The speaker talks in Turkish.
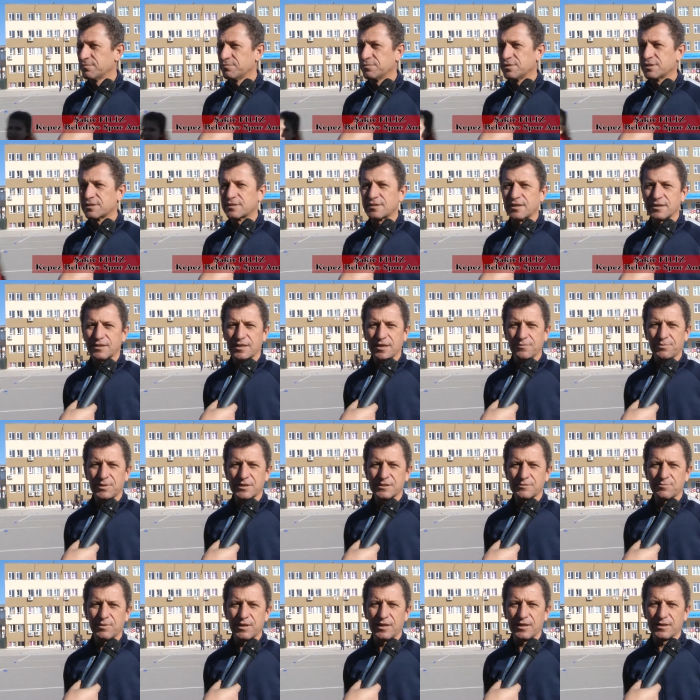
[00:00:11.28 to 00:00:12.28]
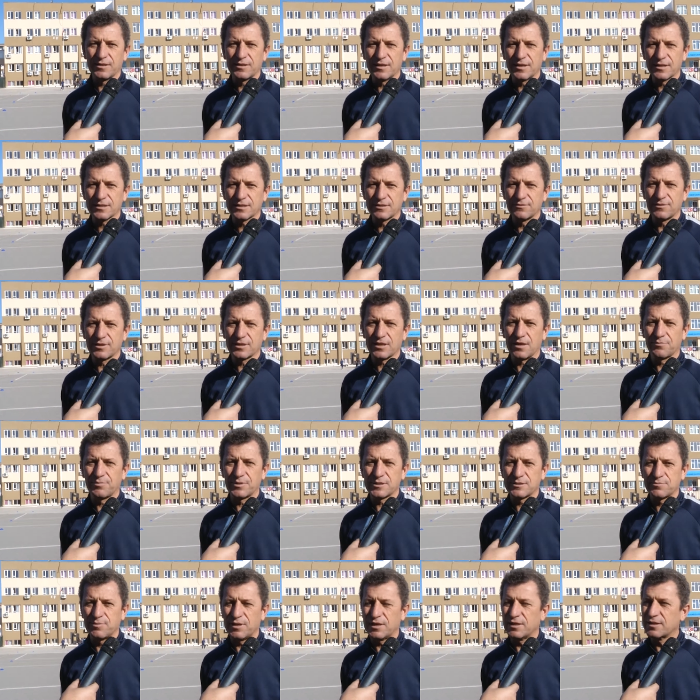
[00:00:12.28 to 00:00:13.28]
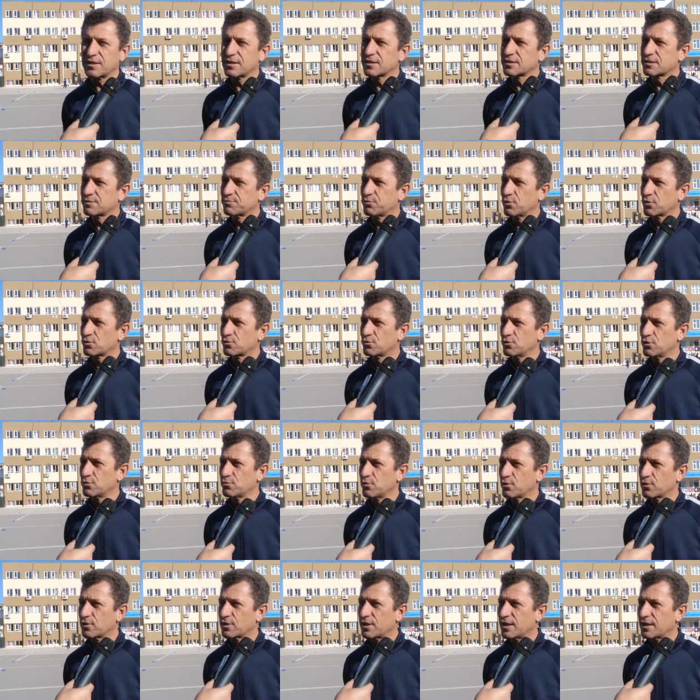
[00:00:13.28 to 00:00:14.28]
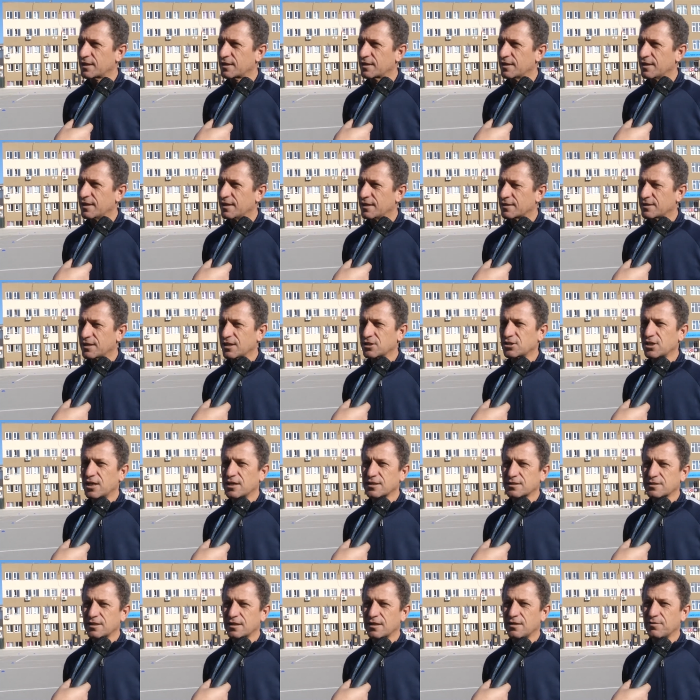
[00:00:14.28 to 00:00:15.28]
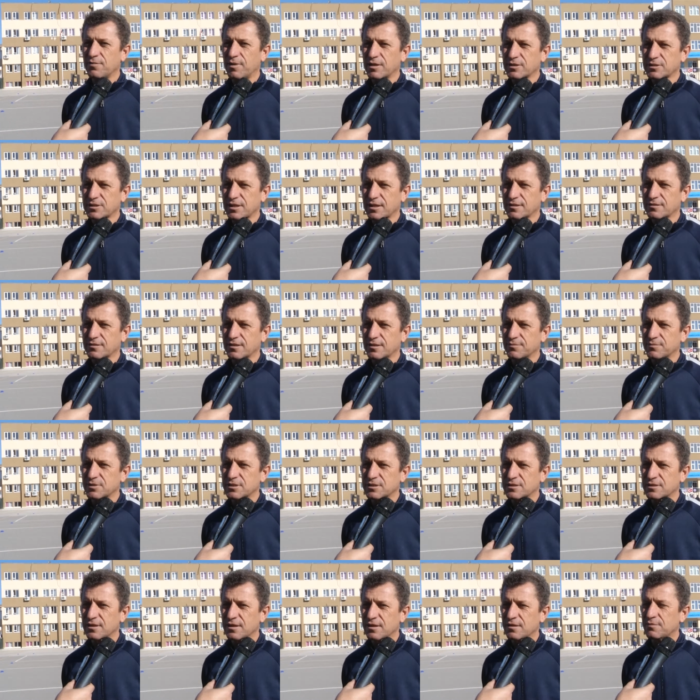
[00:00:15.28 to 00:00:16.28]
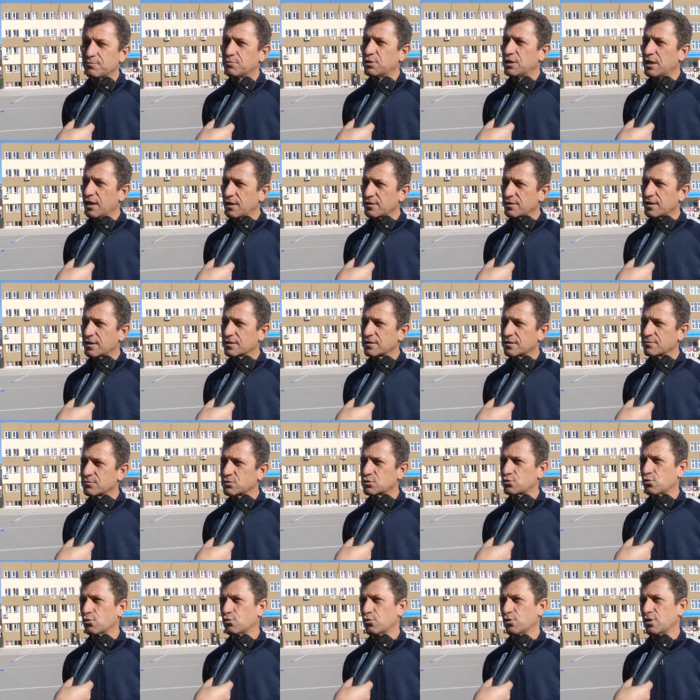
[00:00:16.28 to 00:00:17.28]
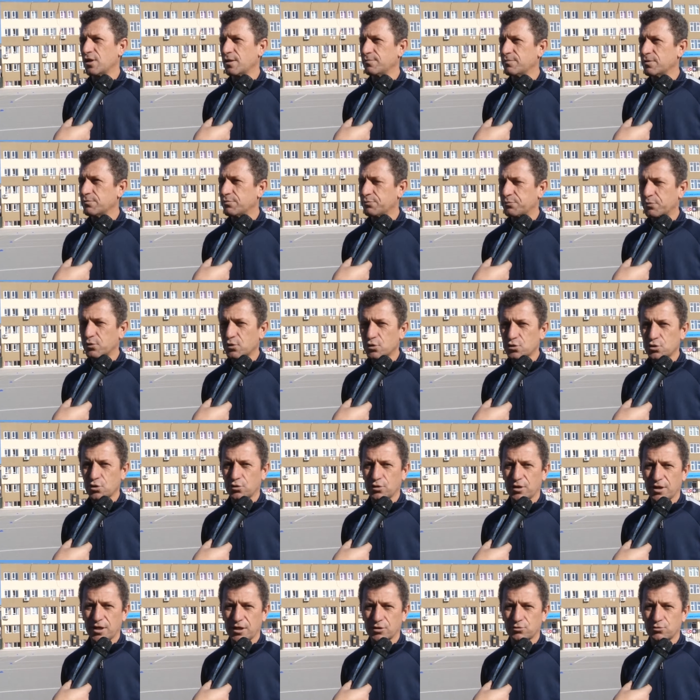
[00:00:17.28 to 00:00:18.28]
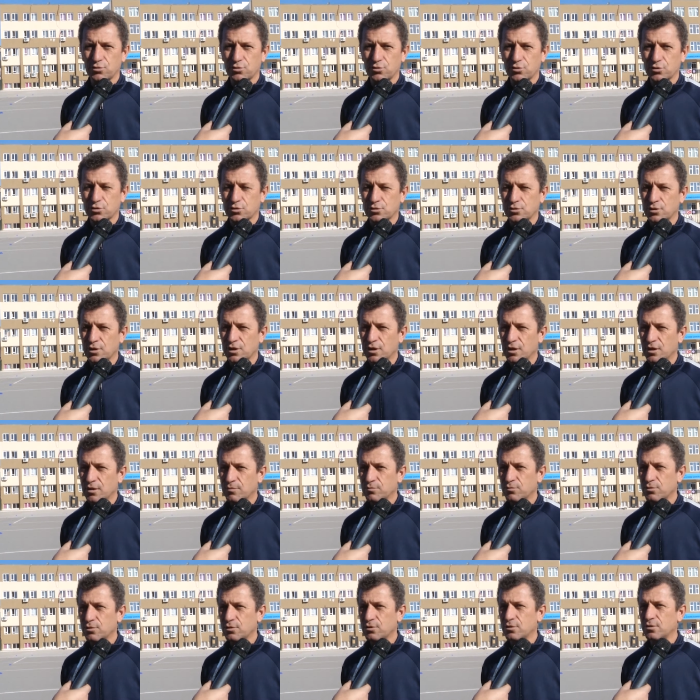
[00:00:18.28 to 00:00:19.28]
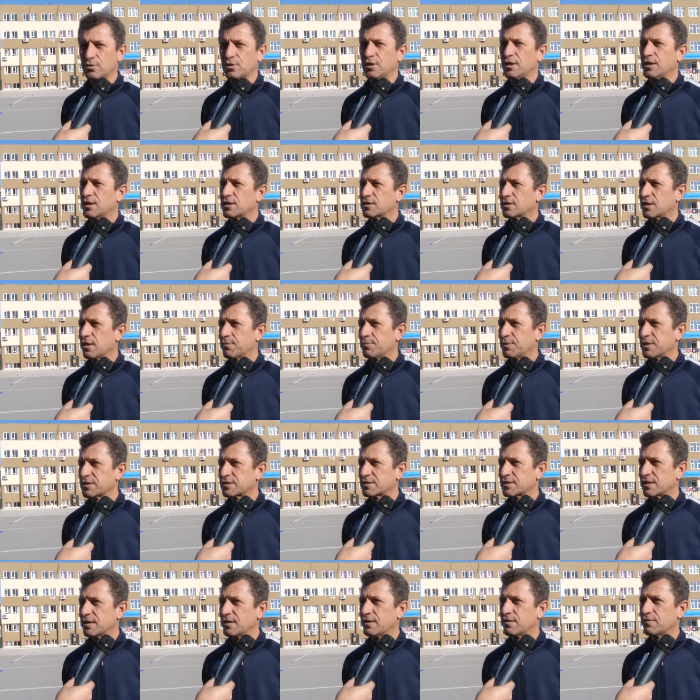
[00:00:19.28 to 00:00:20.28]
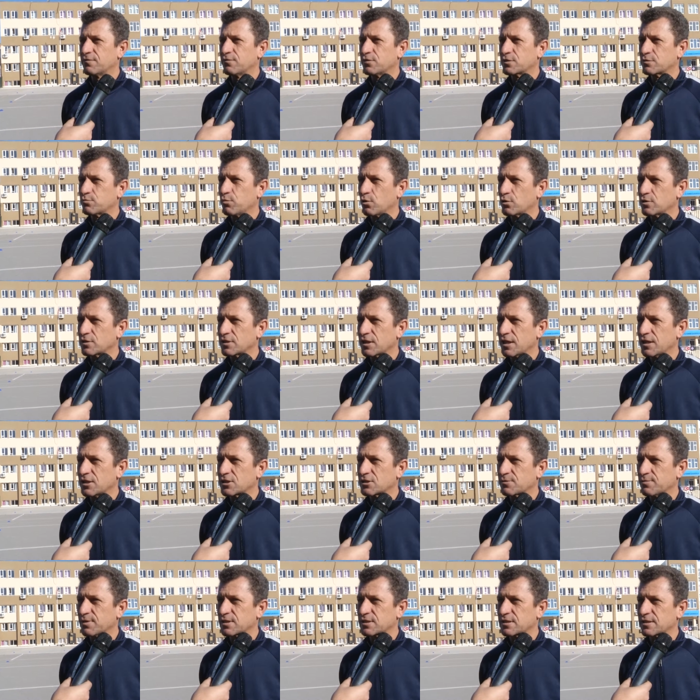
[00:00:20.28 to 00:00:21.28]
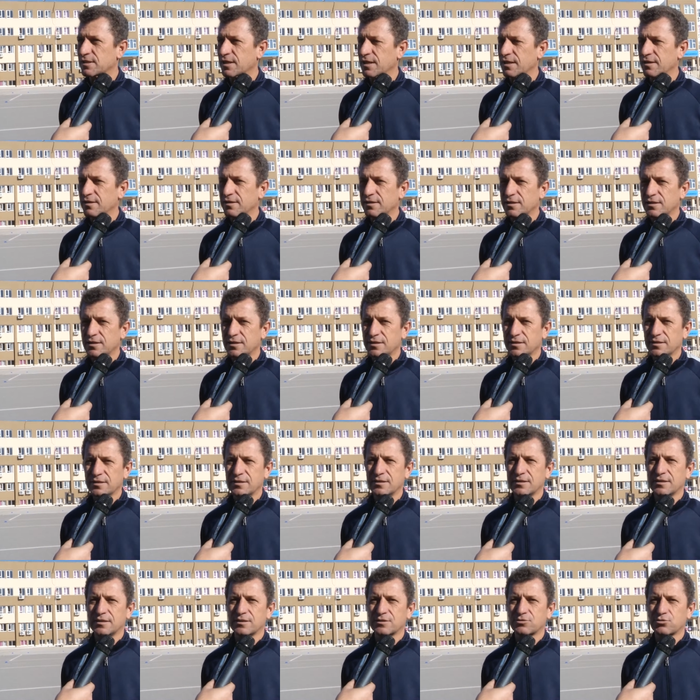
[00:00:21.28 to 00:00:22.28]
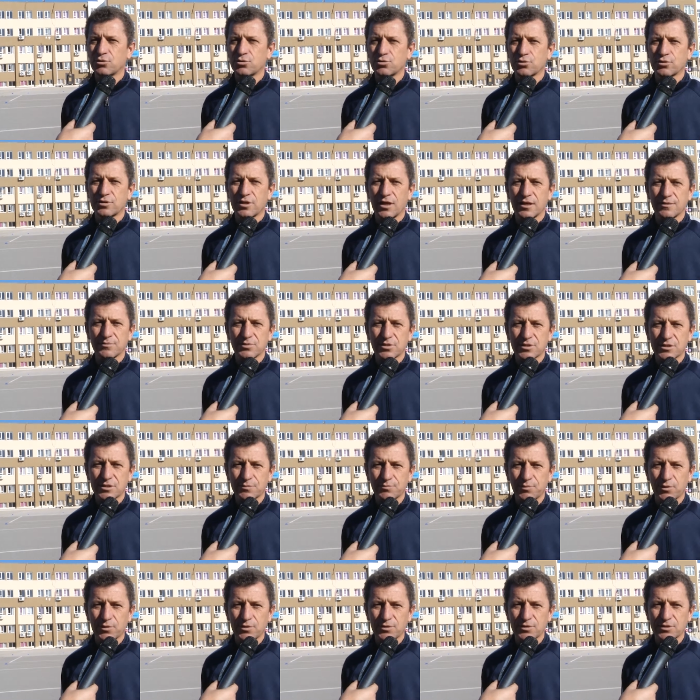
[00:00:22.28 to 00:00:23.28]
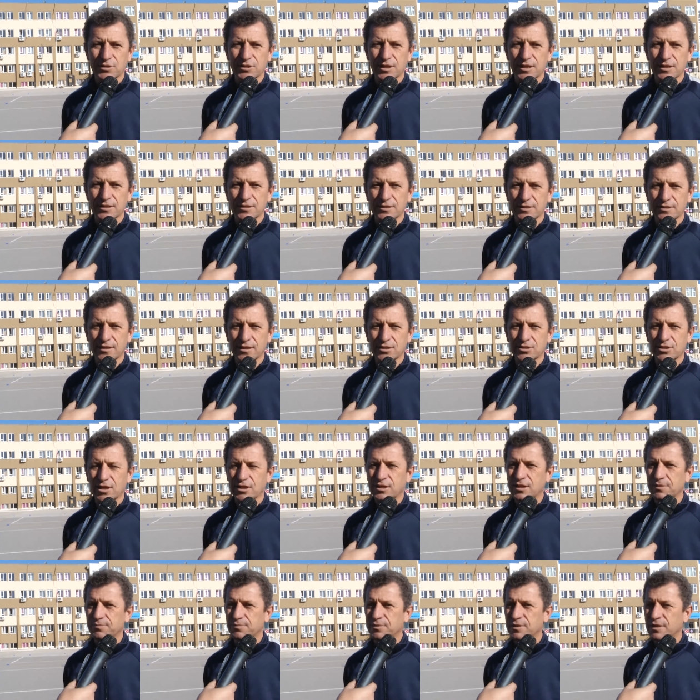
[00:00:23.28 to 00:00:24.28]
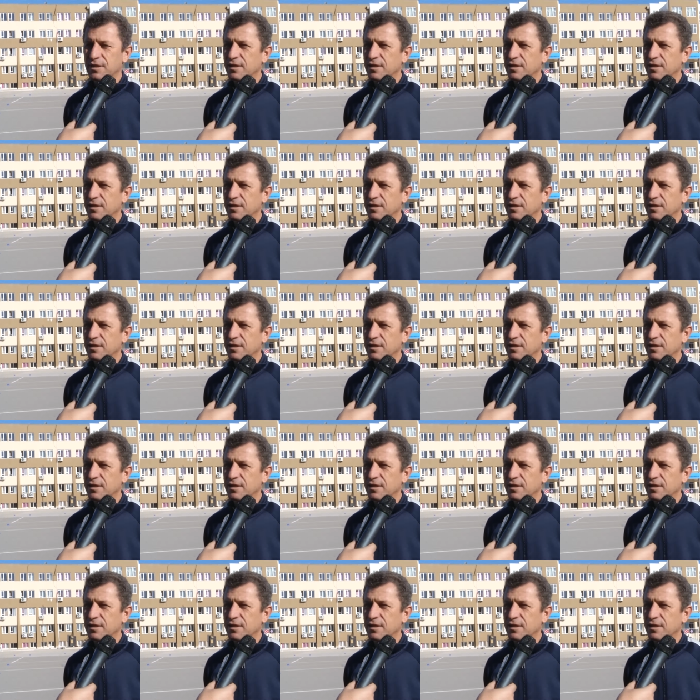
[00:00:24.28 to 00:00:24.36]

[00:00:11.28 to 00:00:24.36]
Biz de Kepez Belediyesi ve Kepez Belediye Spor Kulübü olarak geçen sene başlattığımız, planladığımız çok önemli bir proje olarak görüyoruz. Bu Kepez'de futbolun gelişmesine, e, çocuklarımızı sporun içerisine çekip